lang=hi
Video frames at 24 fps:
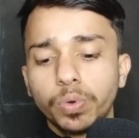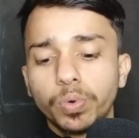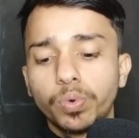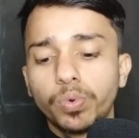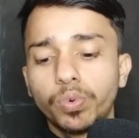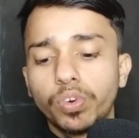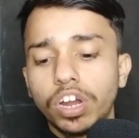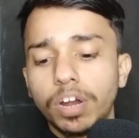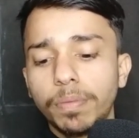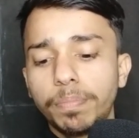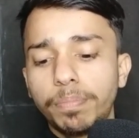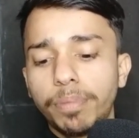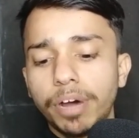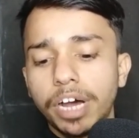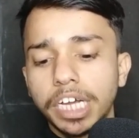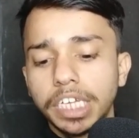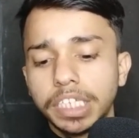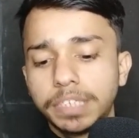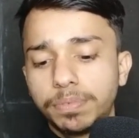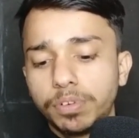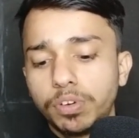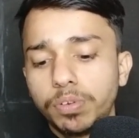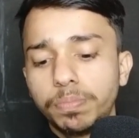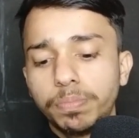गूगल
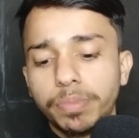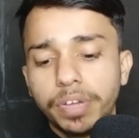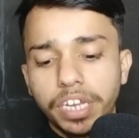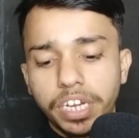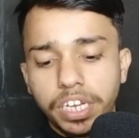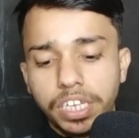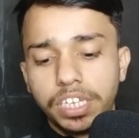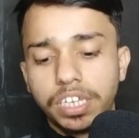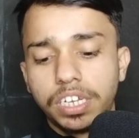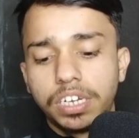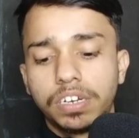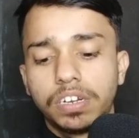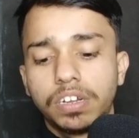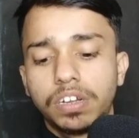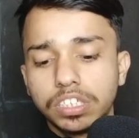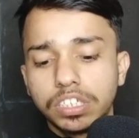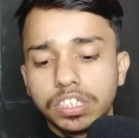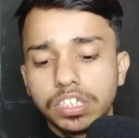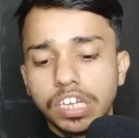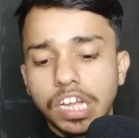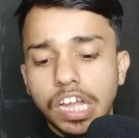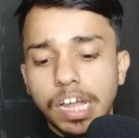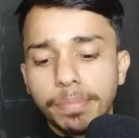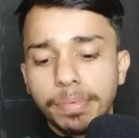पासवर्ड मैनेजर
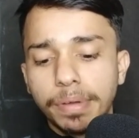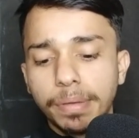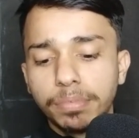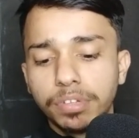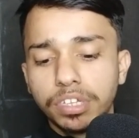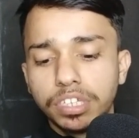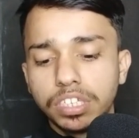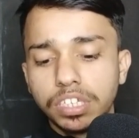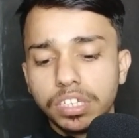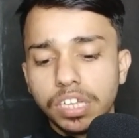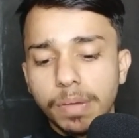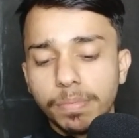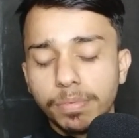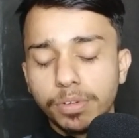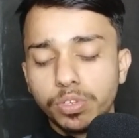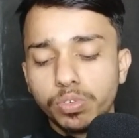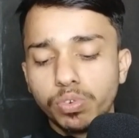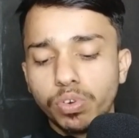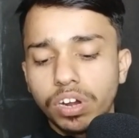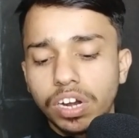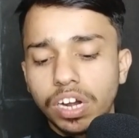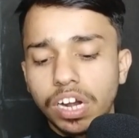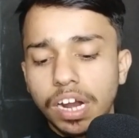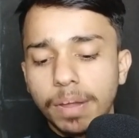इसके यहाँ पर आप देख सकते हैं यहाँ पे
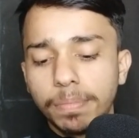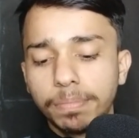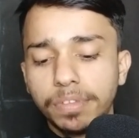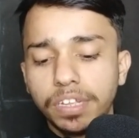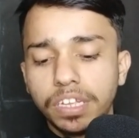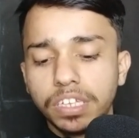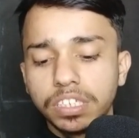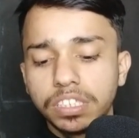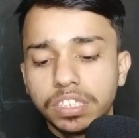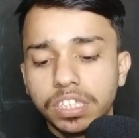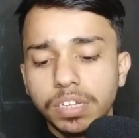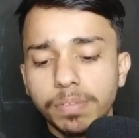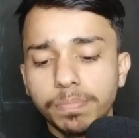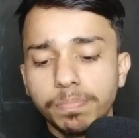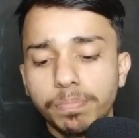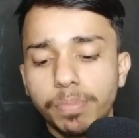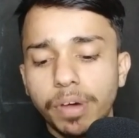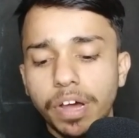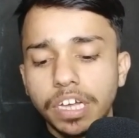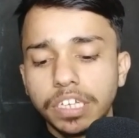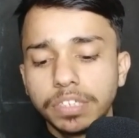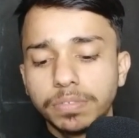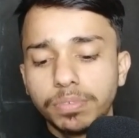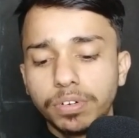यू आप देख सकते हैं
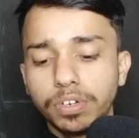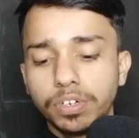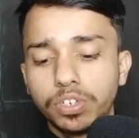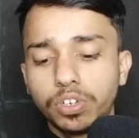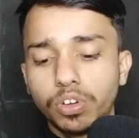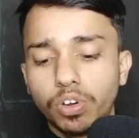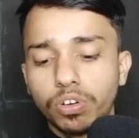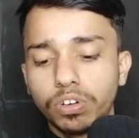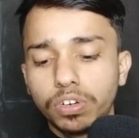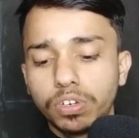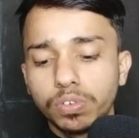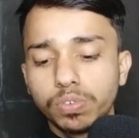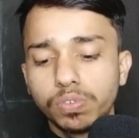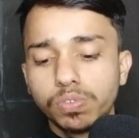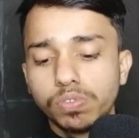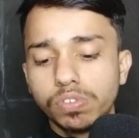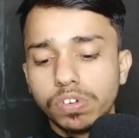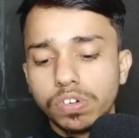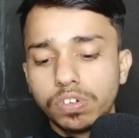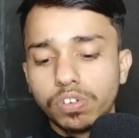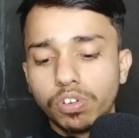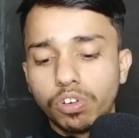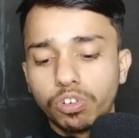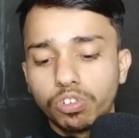पासवर्ड डॉट
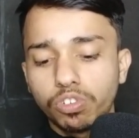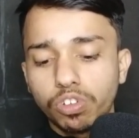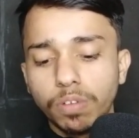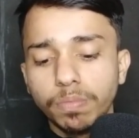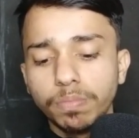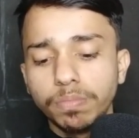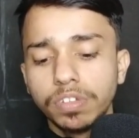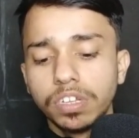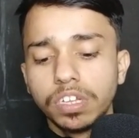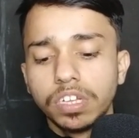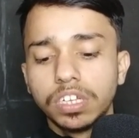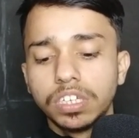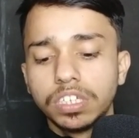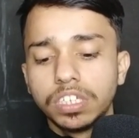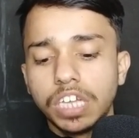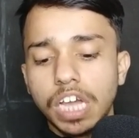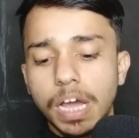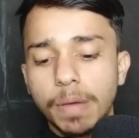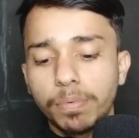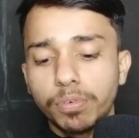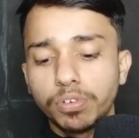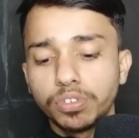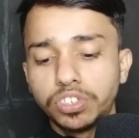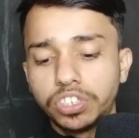गूगल डॉट कॉम ये
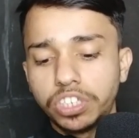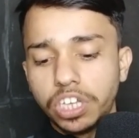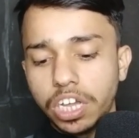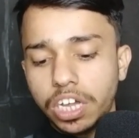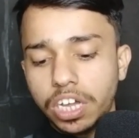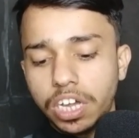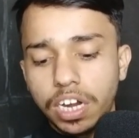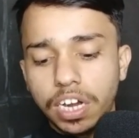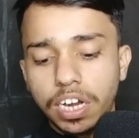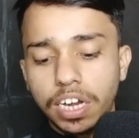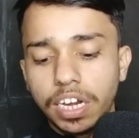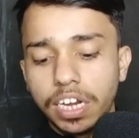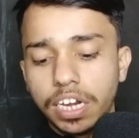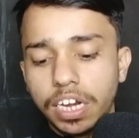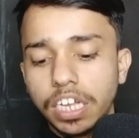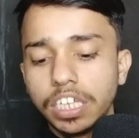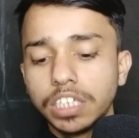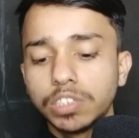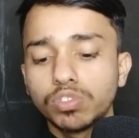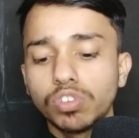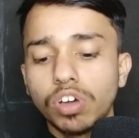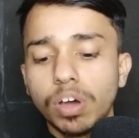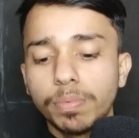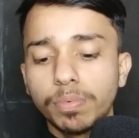आपको चेक कर लेना
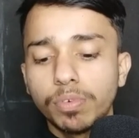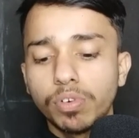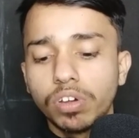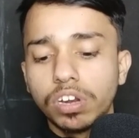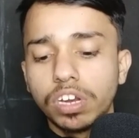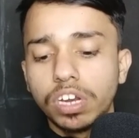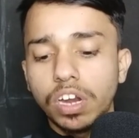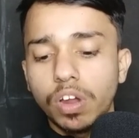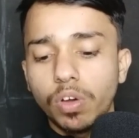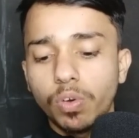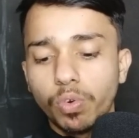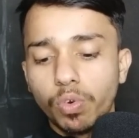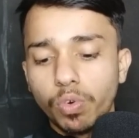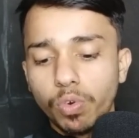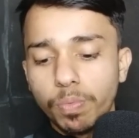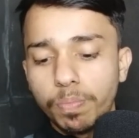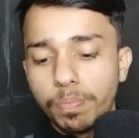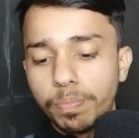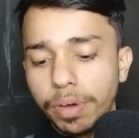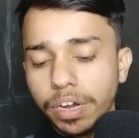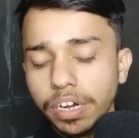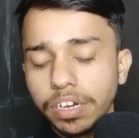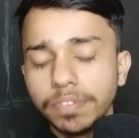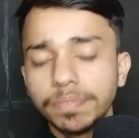इसको आपको कर लेना
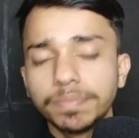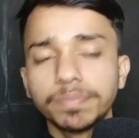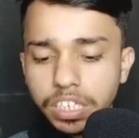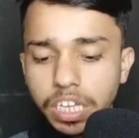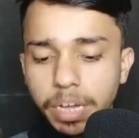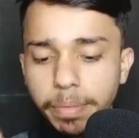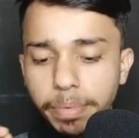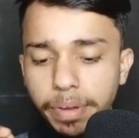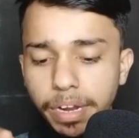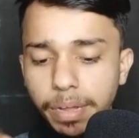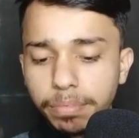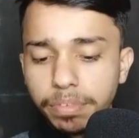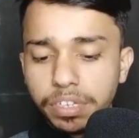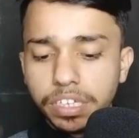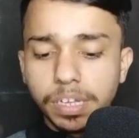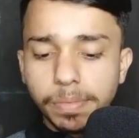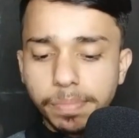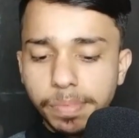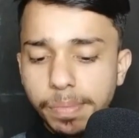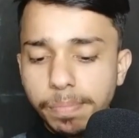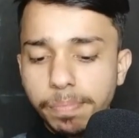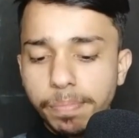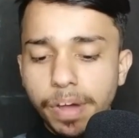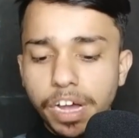ओपन यहाँ पर आप देखते
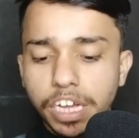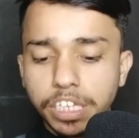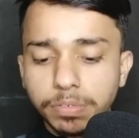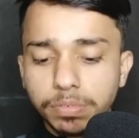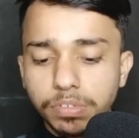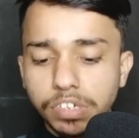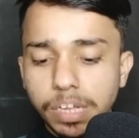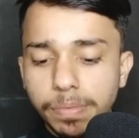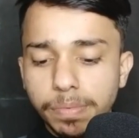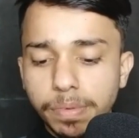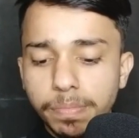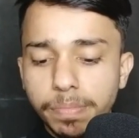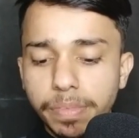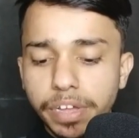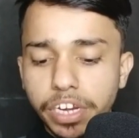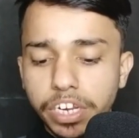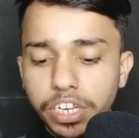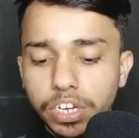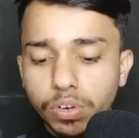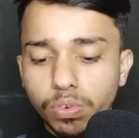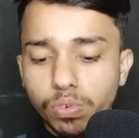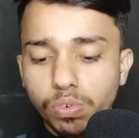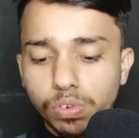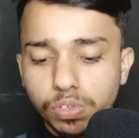हैं पासवर्ड यहाँ पे
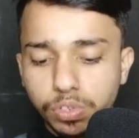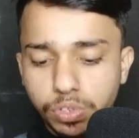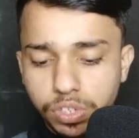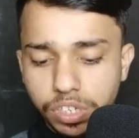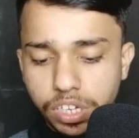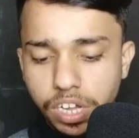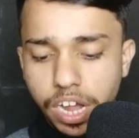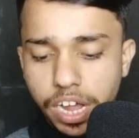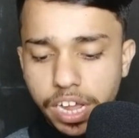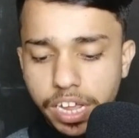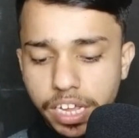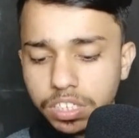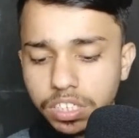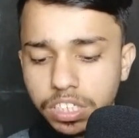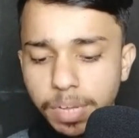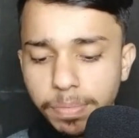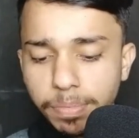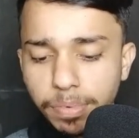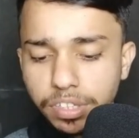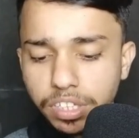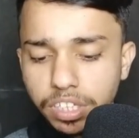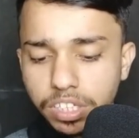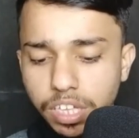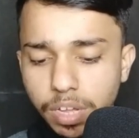मैनेजर तो खुल चुका है यहाँ
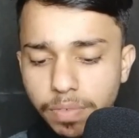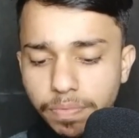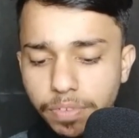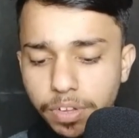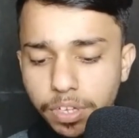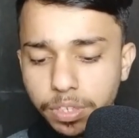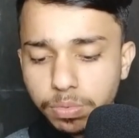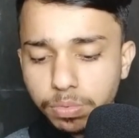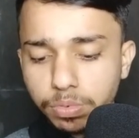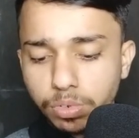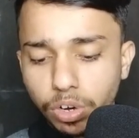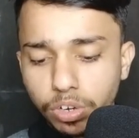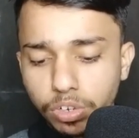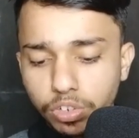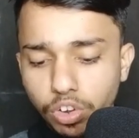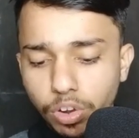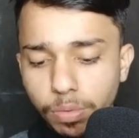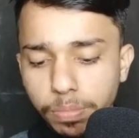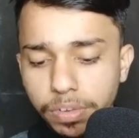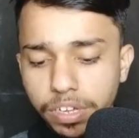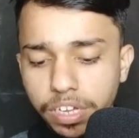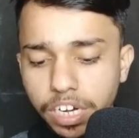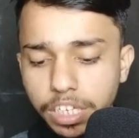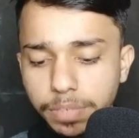पे हैं फेसबुक डॉट
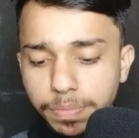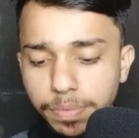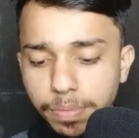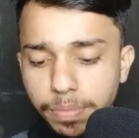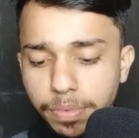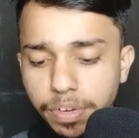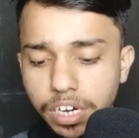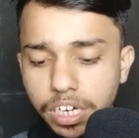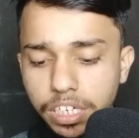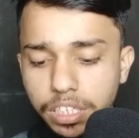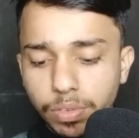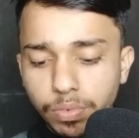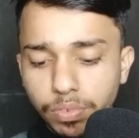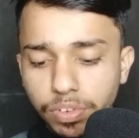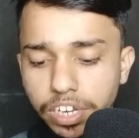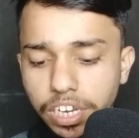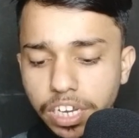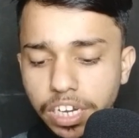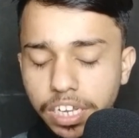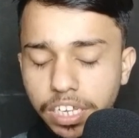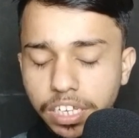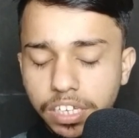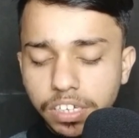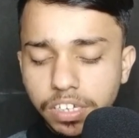कॉम लिख रहा है इस पर मैं करता हूँ
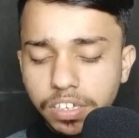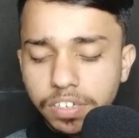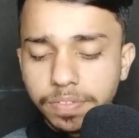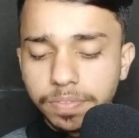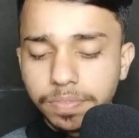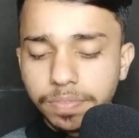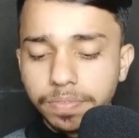क्लिक